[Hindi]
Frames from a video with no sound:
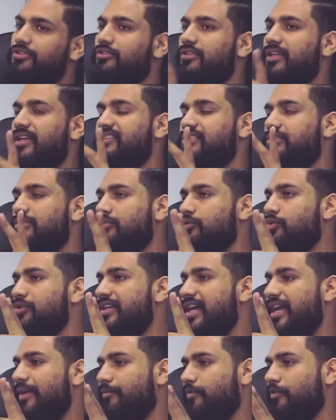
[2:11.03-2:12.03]
सो दे इज़ टू
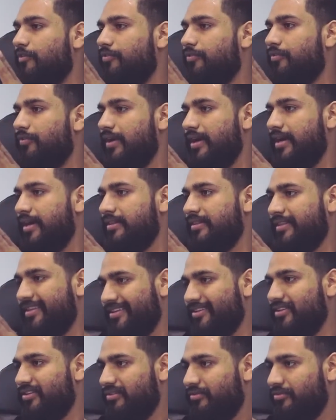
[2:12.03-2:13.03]
टाइप ऑफ
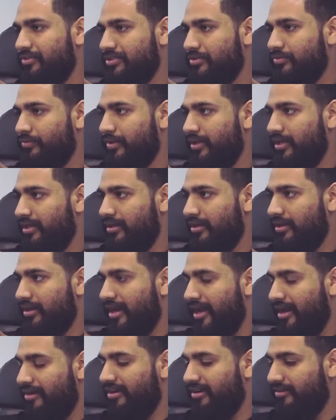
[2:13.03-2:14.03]
थिंग विच वी
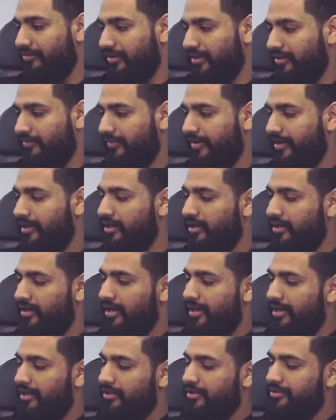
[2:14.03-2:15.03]
हैव एट विटी फीड
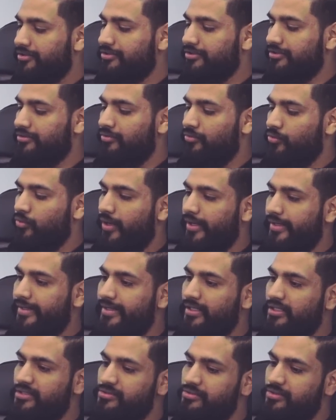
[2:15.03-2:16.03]
सो वन
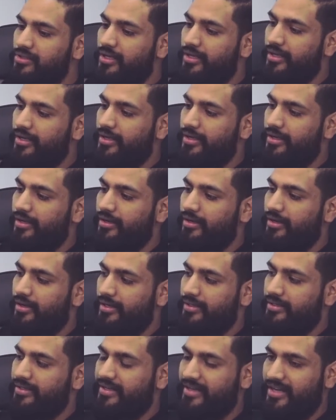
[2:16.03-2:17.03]
इज़
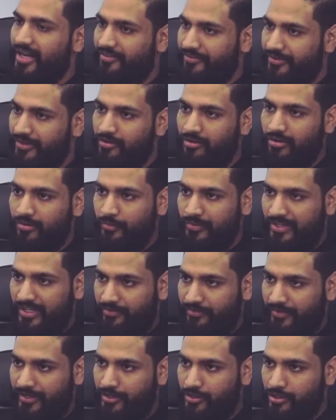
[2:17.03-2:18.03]
ट्रैफिक ऑन
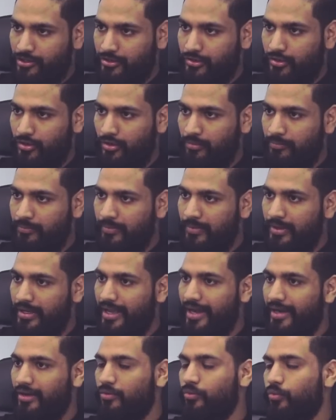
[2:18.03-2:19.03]
विटी फीड डॉट कॉम
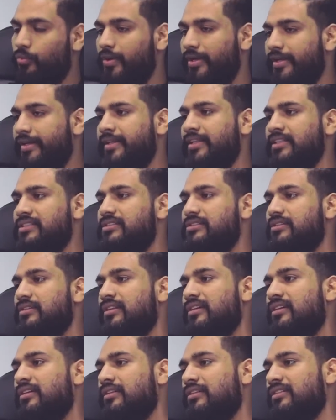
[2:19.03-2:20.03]
एंड वन इज़
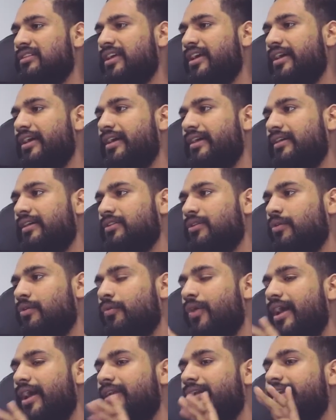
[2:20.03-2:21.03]
द
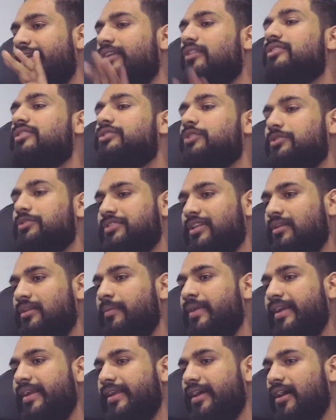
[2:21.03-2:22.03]
वायलिटी ऑन सोशल
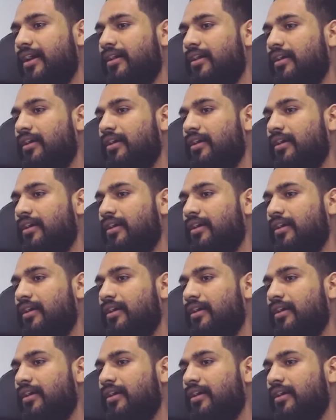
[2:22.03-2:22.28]
मीडिया